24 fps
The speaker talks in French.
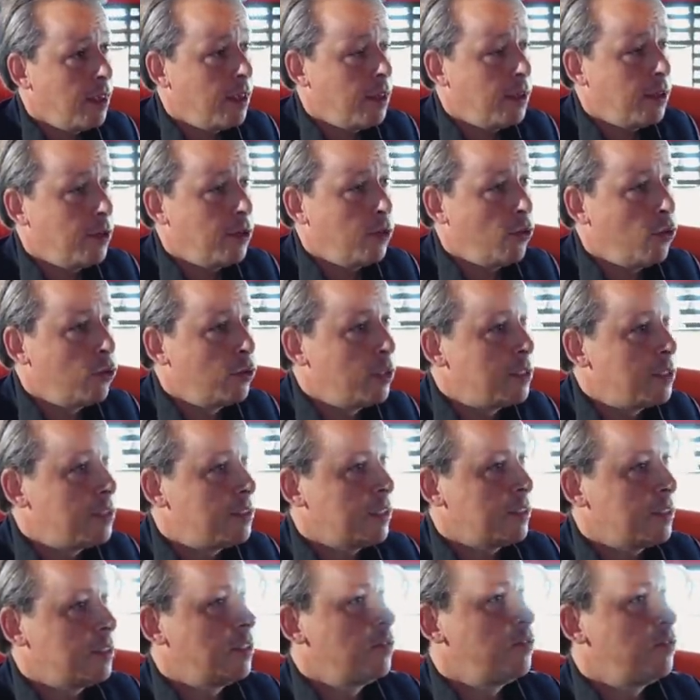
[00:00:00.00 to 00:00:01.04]
on a une
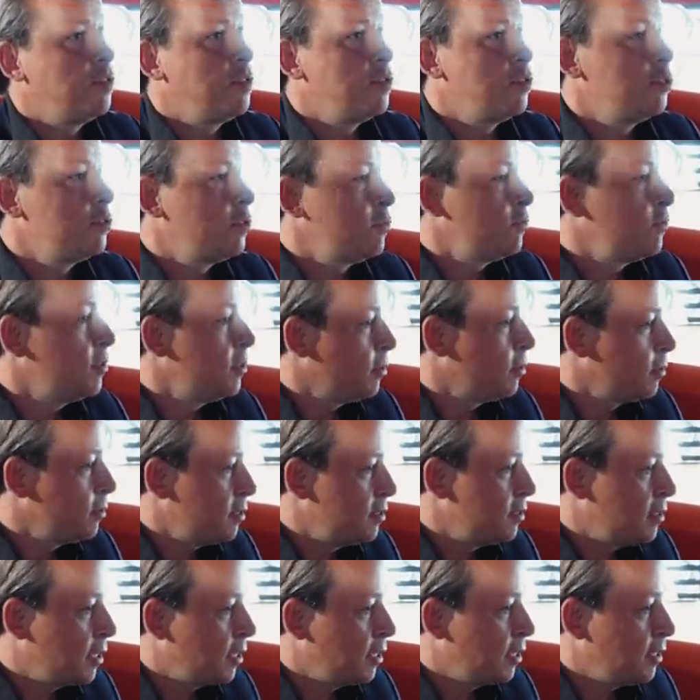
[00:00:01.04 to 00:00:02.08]
certaine philosophie en
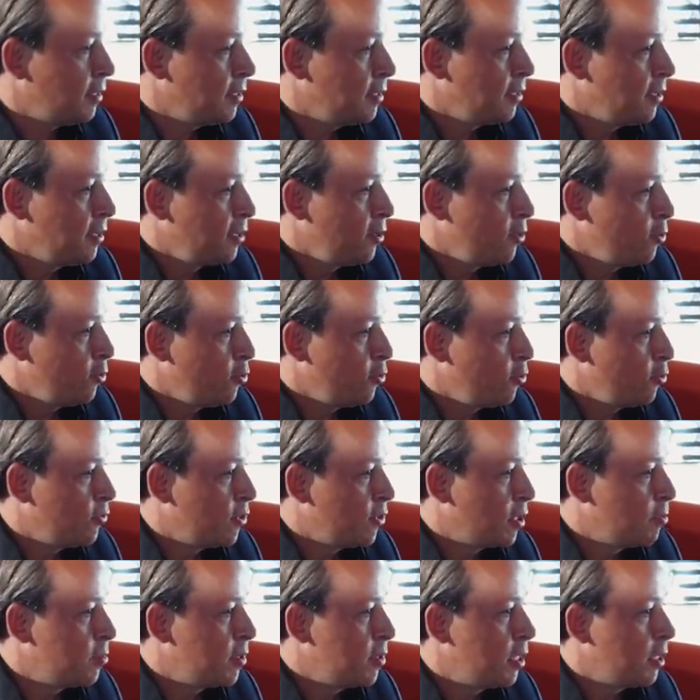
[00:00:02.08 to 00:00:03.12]
design on
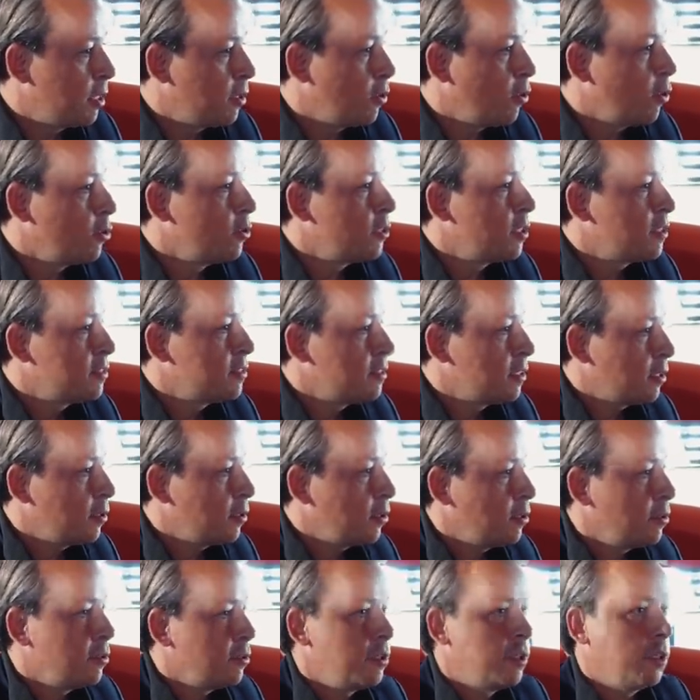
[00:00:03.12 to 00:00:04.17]
va amener en
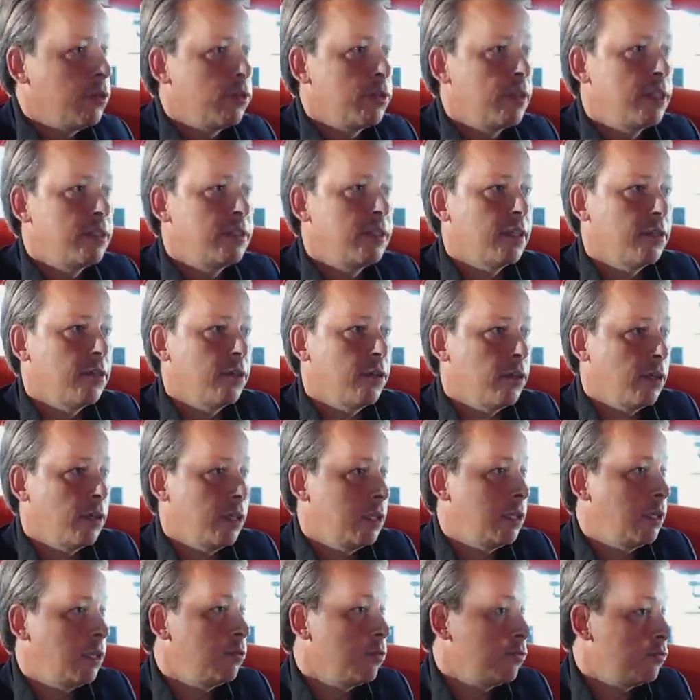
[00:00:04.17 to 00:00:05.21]
extérieur et en intérieur et
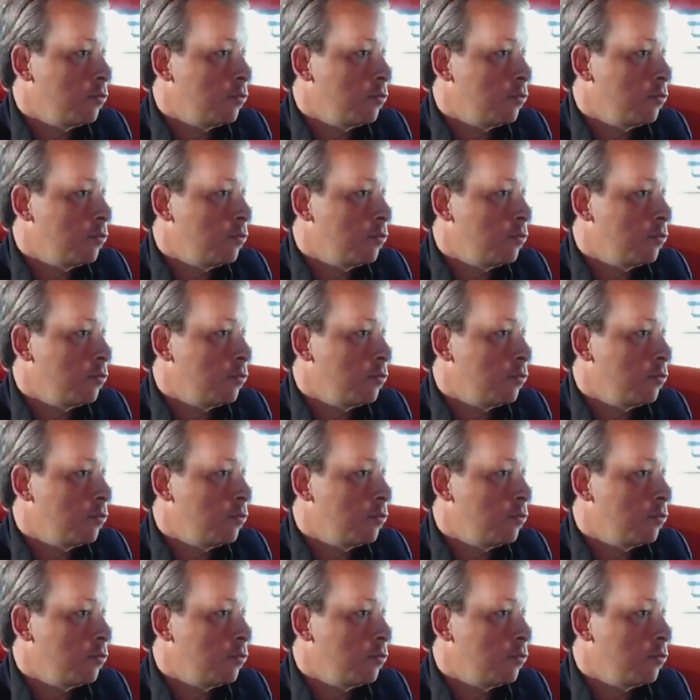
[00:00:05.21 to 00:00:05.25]
qui doit